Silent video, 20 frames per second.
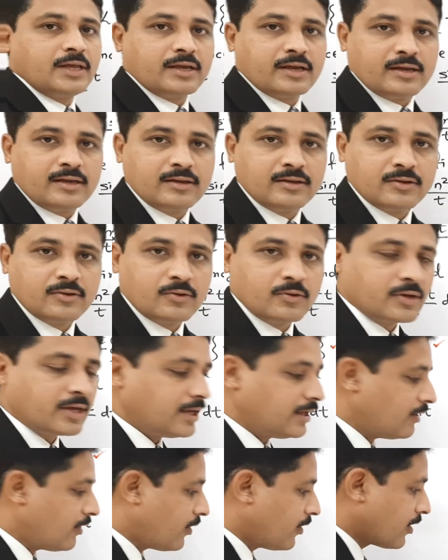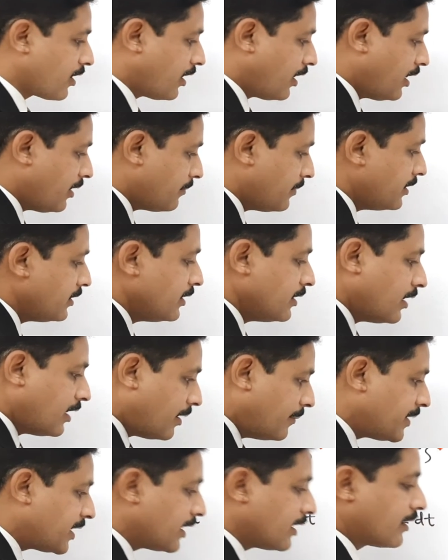ठीक है ओके और अब
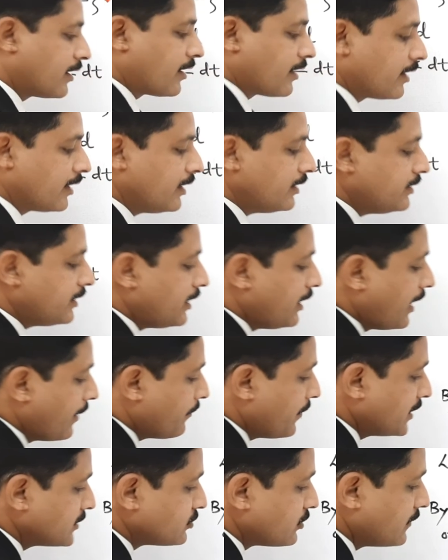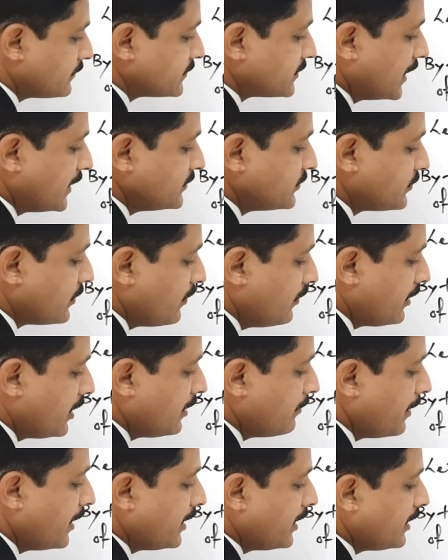हमें क्या करना है ये लैपलास ऑफ साइंस के और
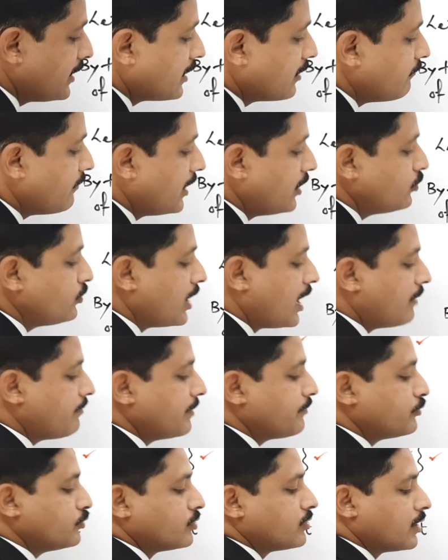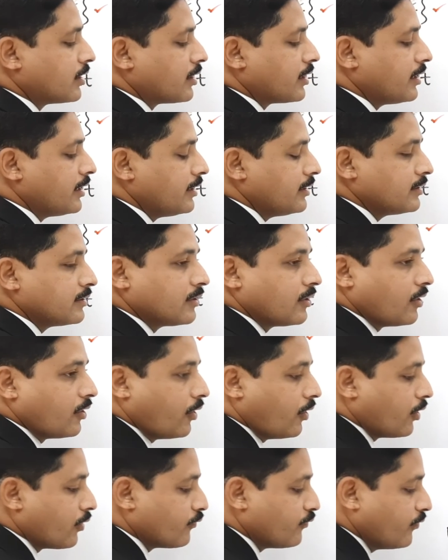टी बाई टी का वैल्यू यहां पे पुट करना है
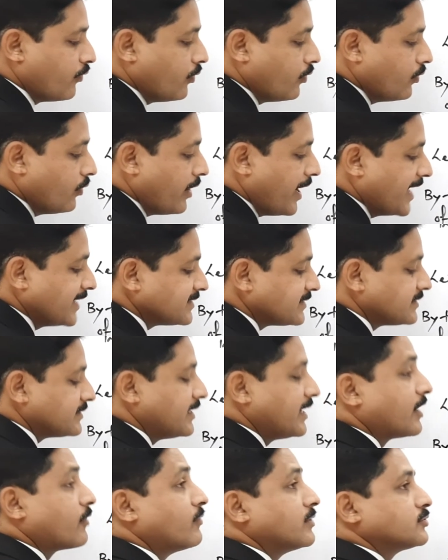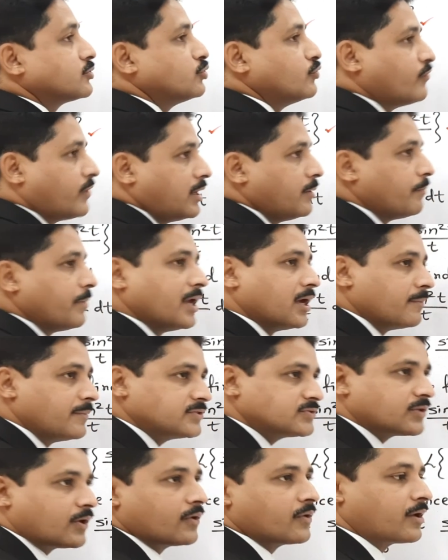और वो s इक्वल्स टू वन पे
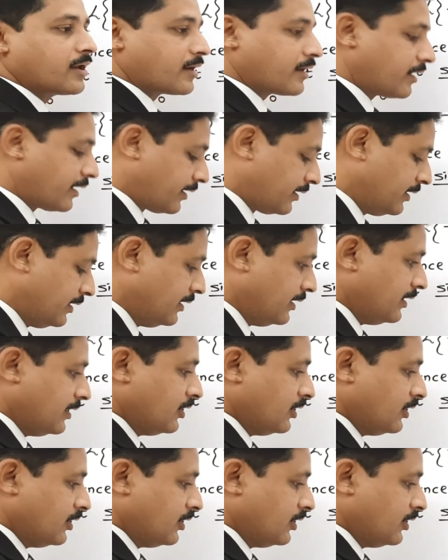हमें सॉल्व करना है